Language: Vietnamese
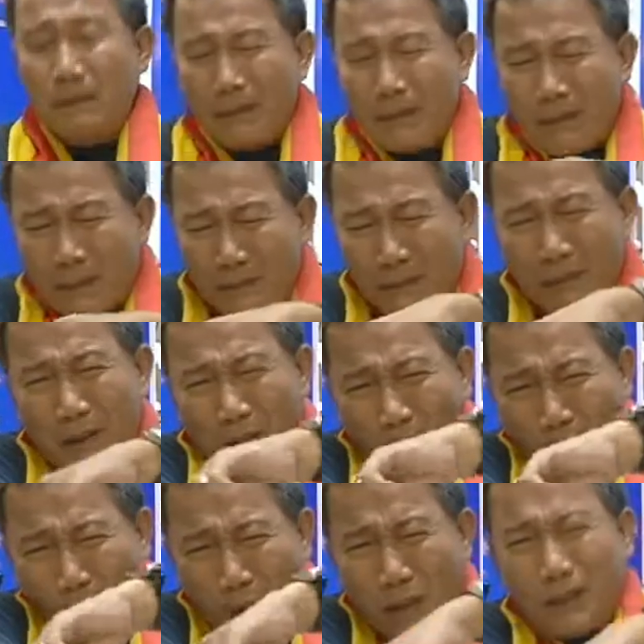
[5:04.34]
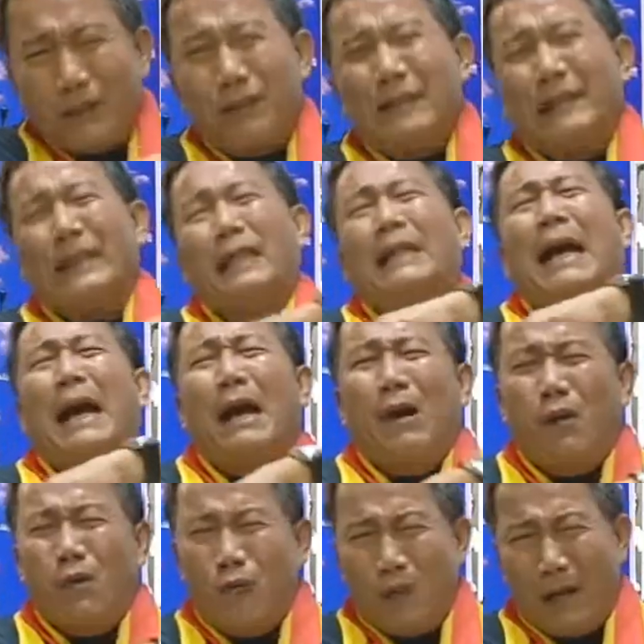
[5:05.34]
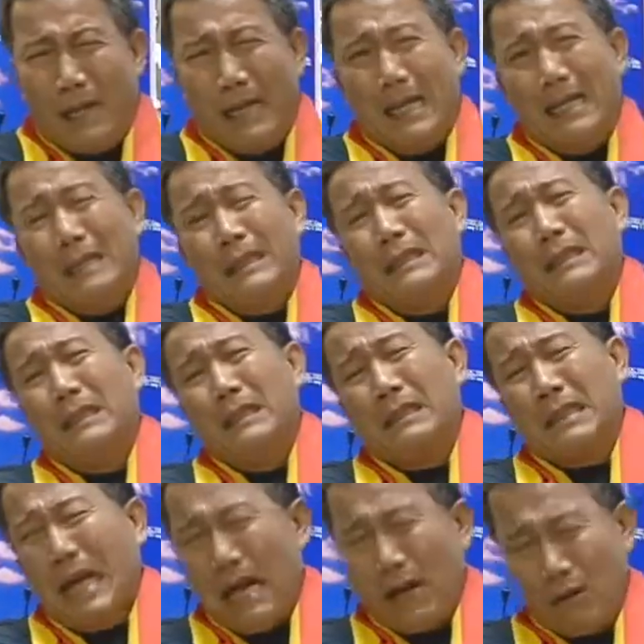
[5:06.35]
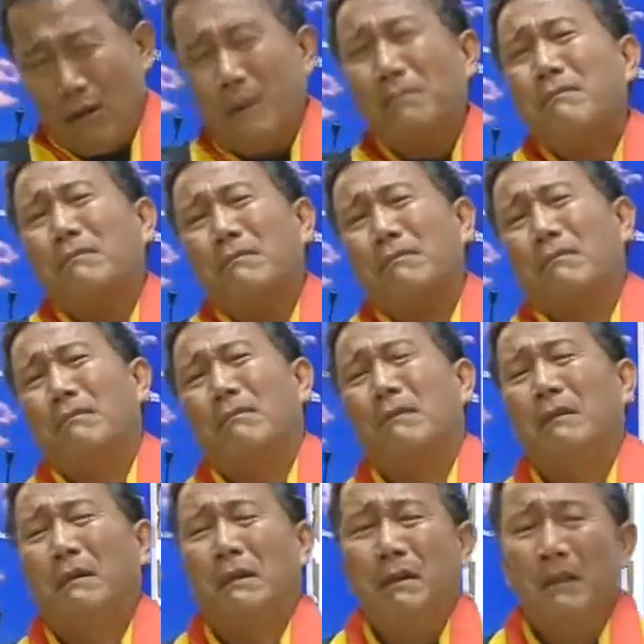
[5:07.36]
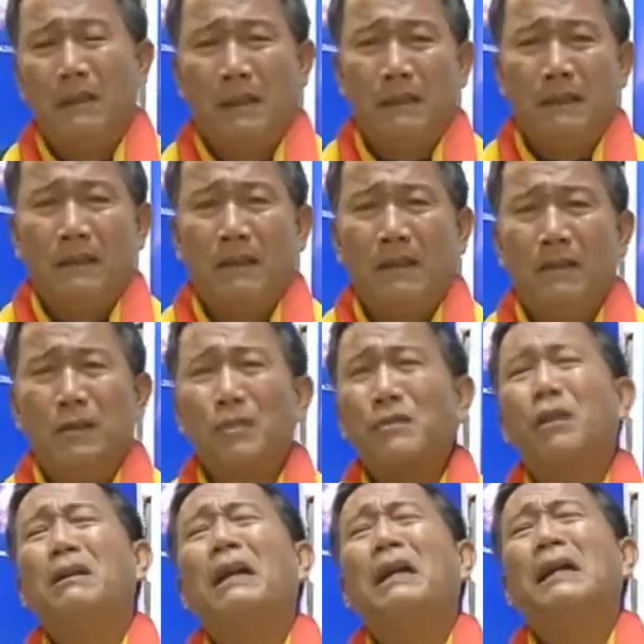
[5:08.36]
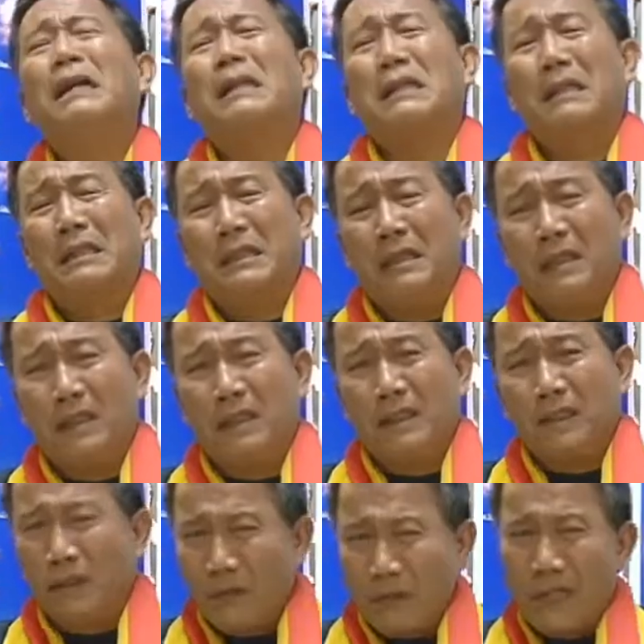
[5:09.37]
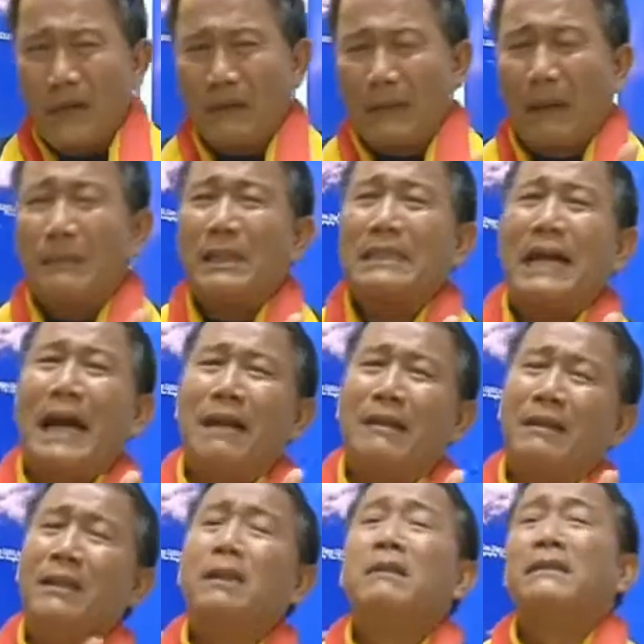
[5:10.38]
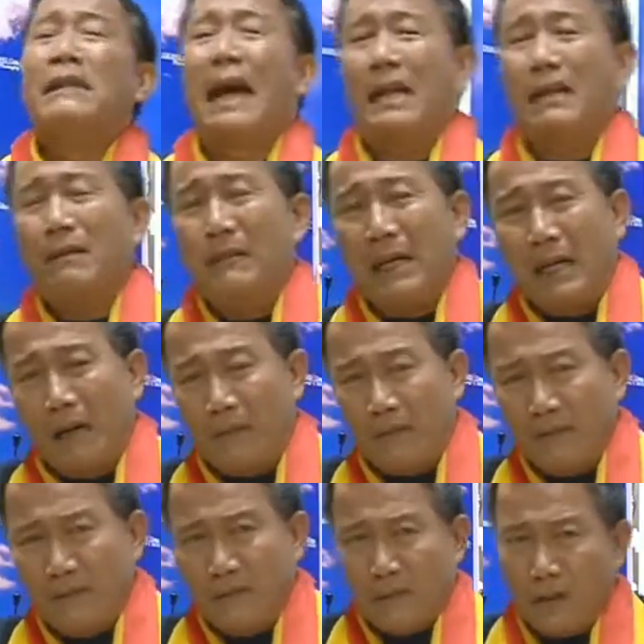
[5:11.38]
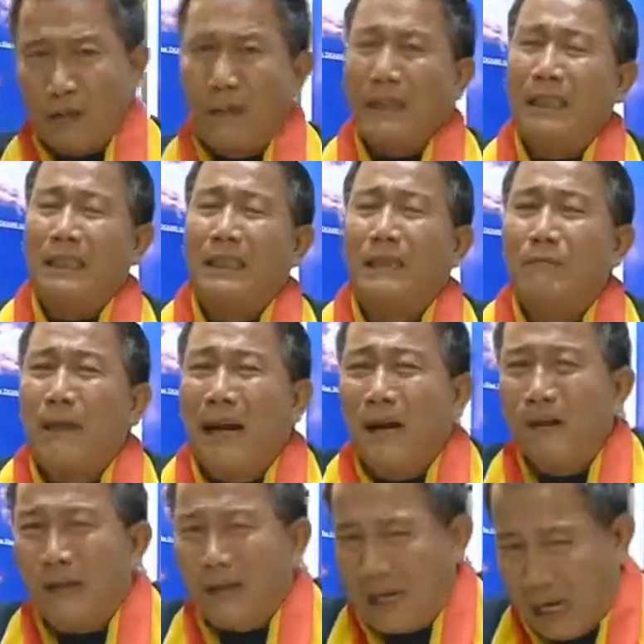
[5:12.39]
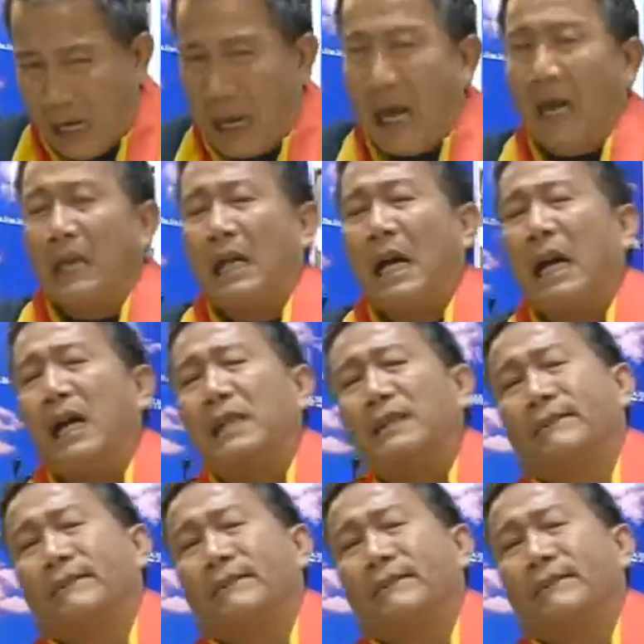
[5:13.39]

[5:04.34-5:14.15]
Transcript: mình thấy mới dụi cái gì đau quá đau lắm nó cho đi thì nó bây giờ cầm cái chai đi dạy mấy mày học cho mấy này xịt máu ờ à, ờ à, à.